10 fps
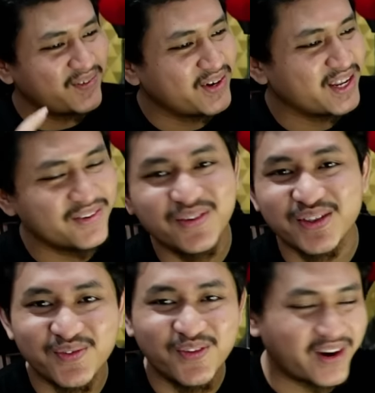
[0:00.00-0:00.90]
sepuluh ribu
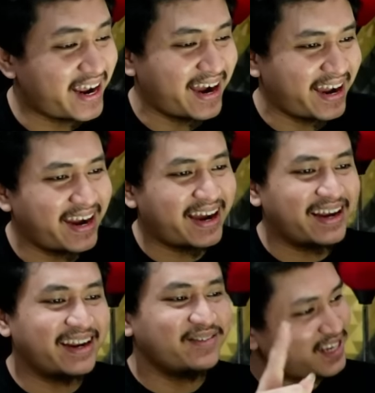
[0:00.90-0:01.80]
itu bukan
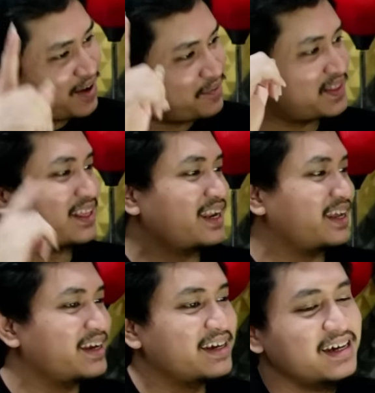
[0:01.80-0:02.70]
angan-angan ya bisa dapet
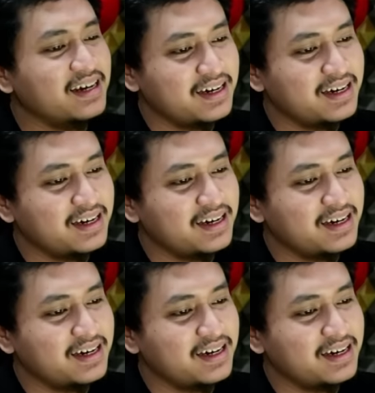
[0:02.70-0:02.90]
kalian ya